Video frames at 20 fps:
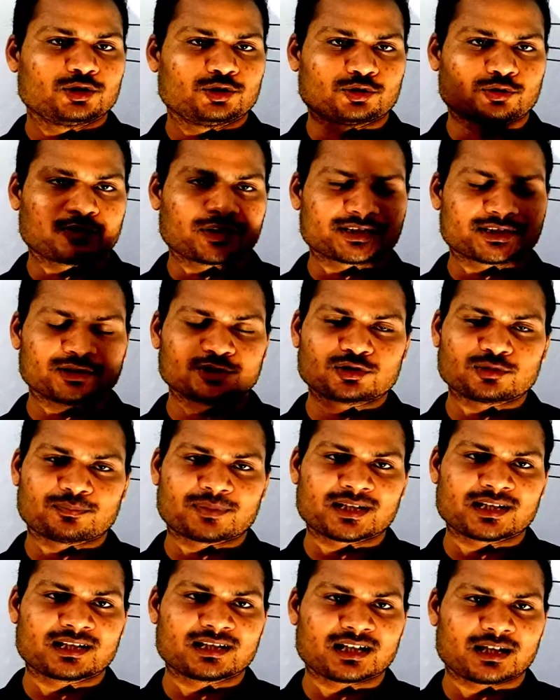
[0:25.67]
तो क्वेश्चन को
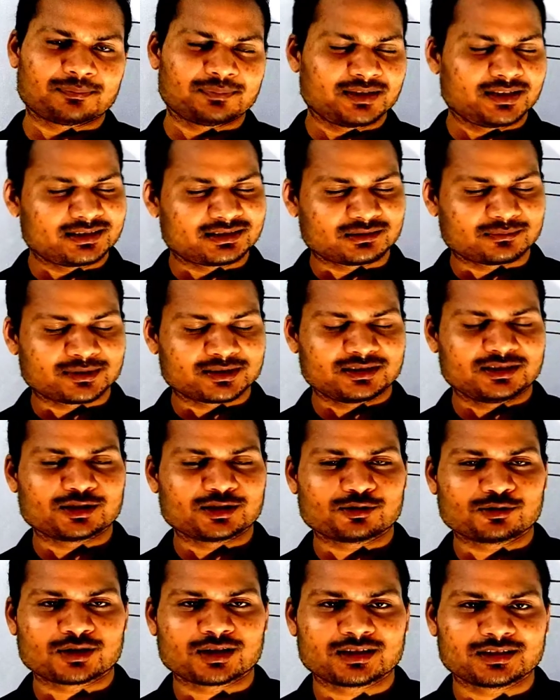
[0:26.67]
पढ़ के आपने ये समझ लिया
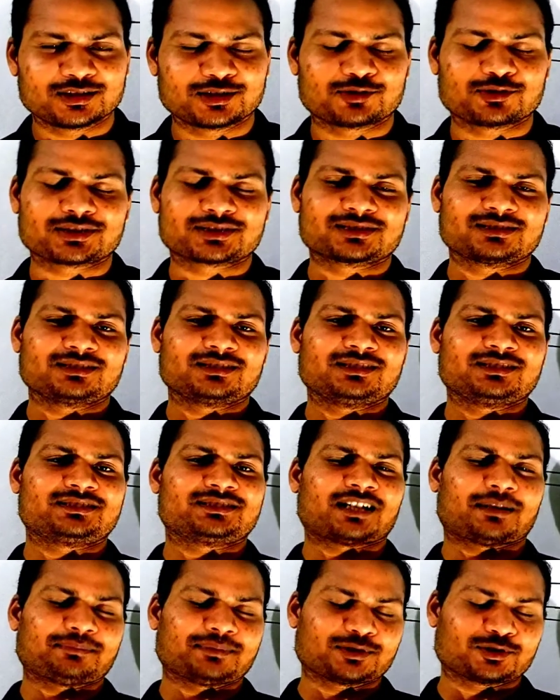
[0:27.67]
होगा कि क्वेश्चन किस
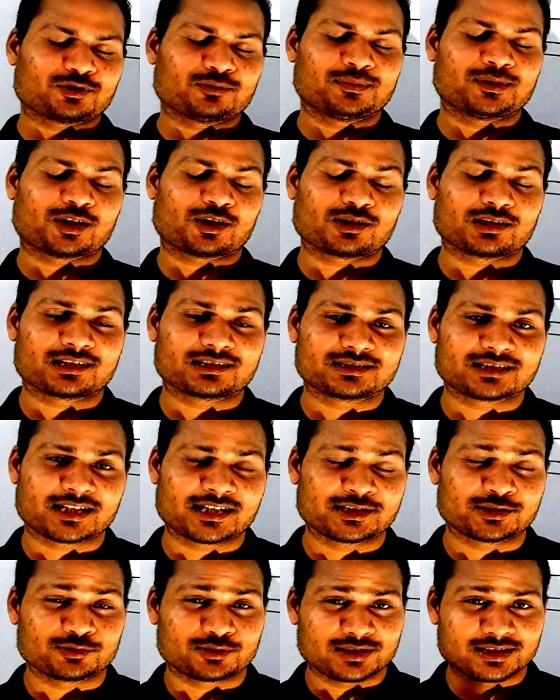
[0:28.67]
चैप्टर को बिलोंग करता
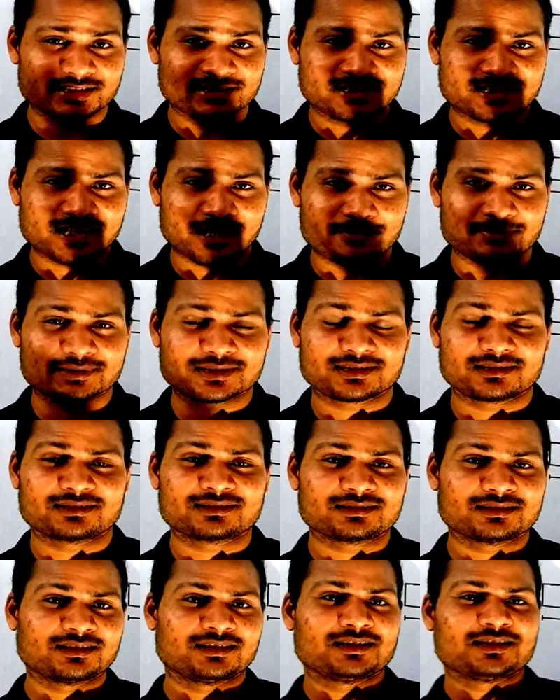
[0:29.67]
है क्योंकि ये चैप्टर
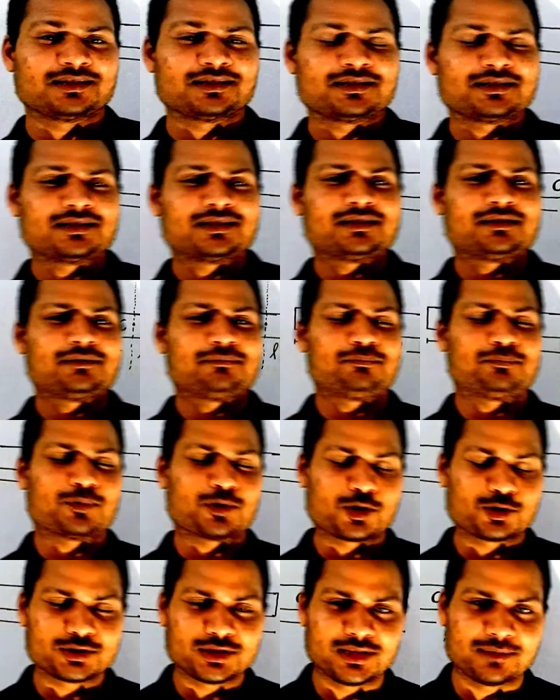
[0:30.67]

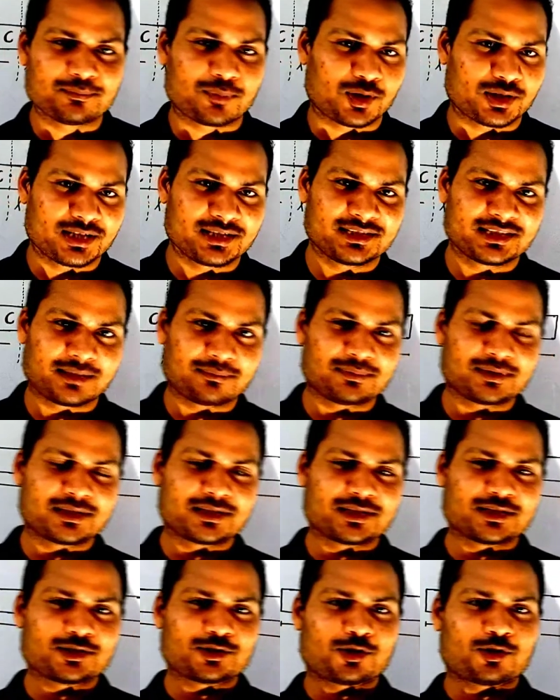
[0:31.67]
बहुत ही इंपॉर्टेंट
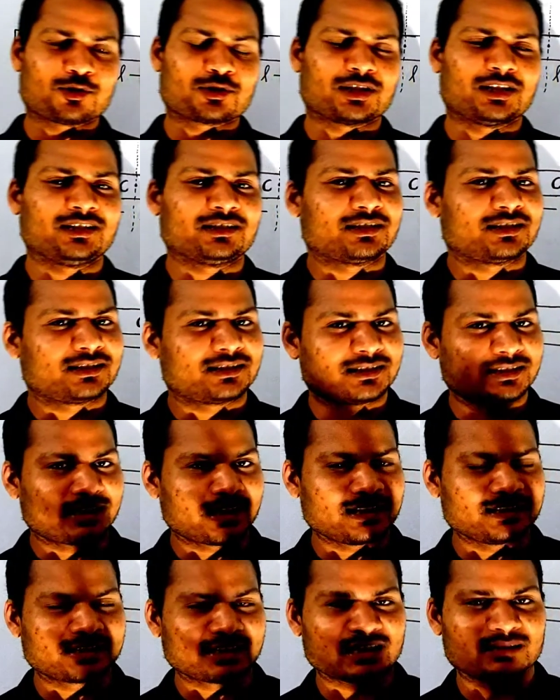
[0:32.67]
चैप्टर है और
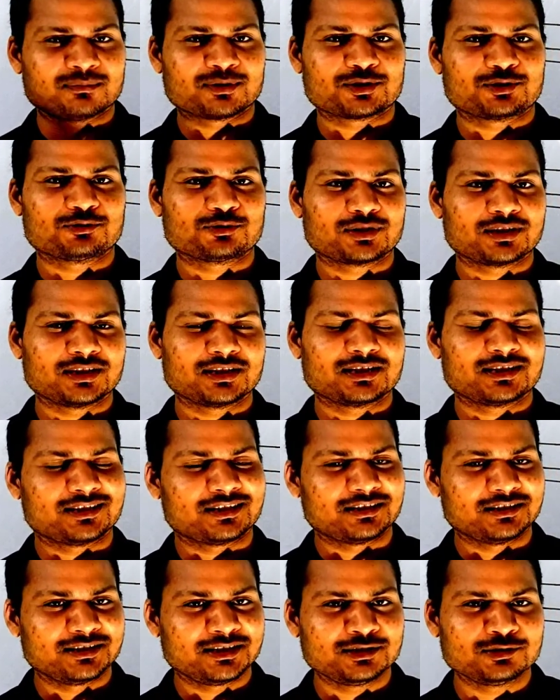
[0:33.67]
कई सारे बच्चों की ये
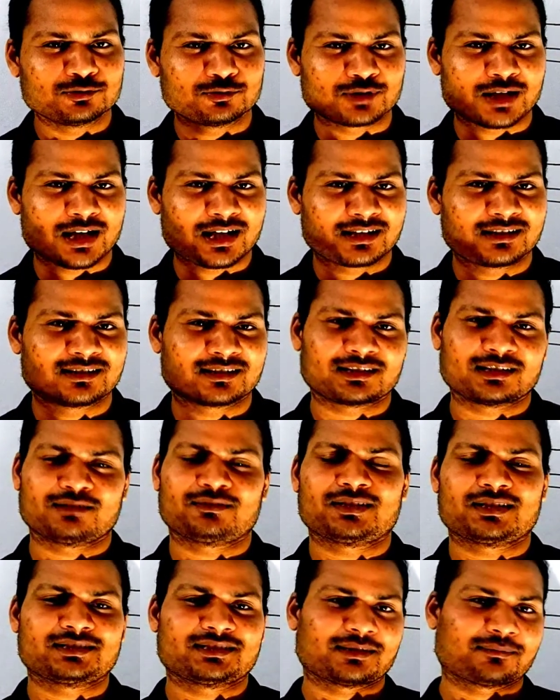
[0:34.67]
नींद उड़ा के रखने
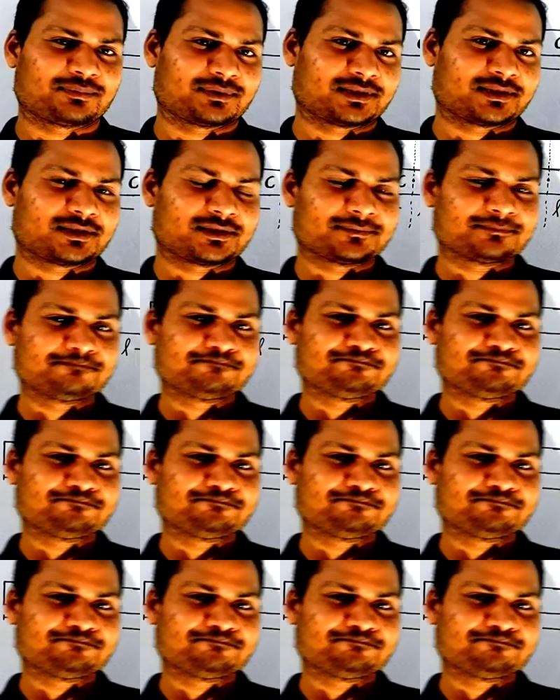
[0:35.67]
वाला चैप्टर है